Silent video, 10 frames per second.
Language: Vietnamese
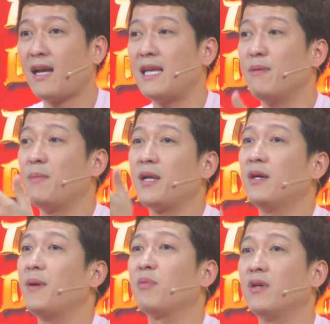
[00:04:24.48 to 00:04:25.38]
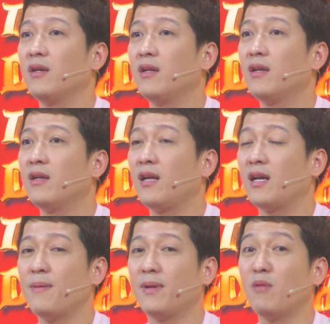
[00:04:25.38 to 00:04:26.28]
cái gì mình biết trước mình không cười những
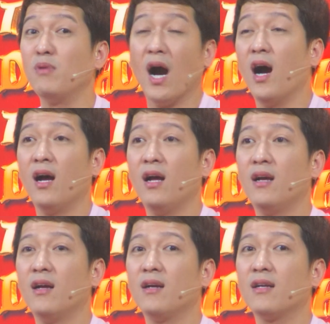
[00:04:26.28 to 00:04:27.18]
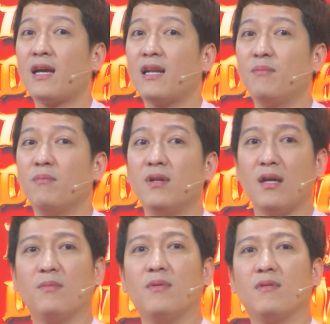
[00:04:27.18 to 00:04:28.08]
cái gì mình không ngờ cái
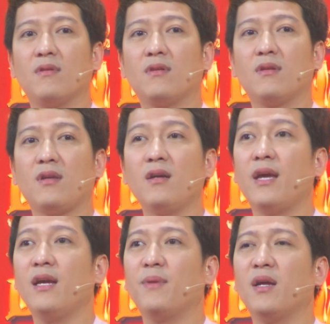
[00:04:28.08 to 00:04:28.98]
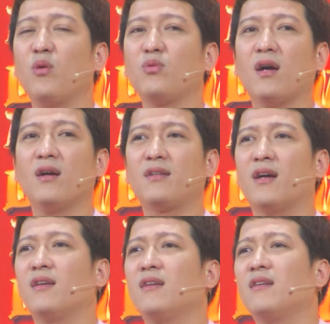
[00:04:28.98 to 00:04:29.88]
chứng kiến mình nói ôi trời ơi
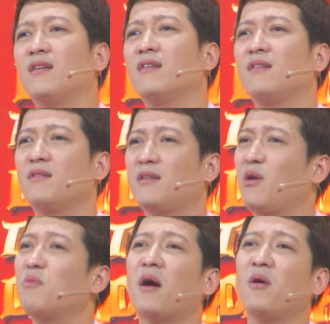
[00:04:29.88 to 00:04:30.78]
trời chịu không